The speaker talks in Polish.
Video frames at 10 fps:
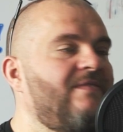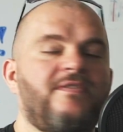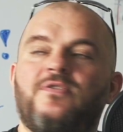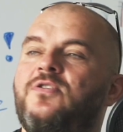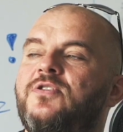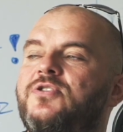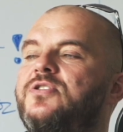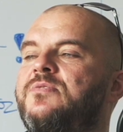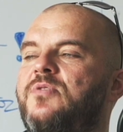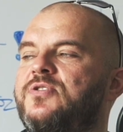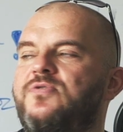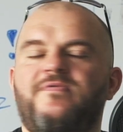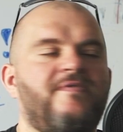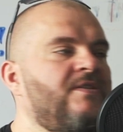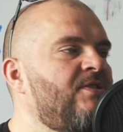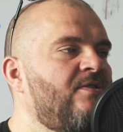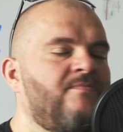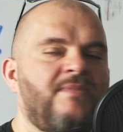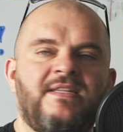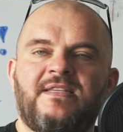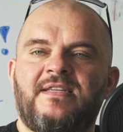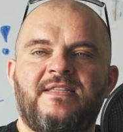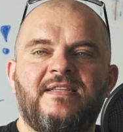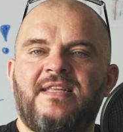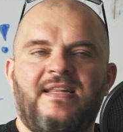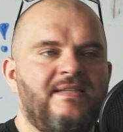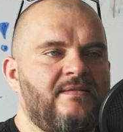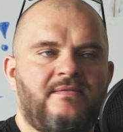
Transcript: nawet okolicznych mostów, wejścia do metra i tak dalej,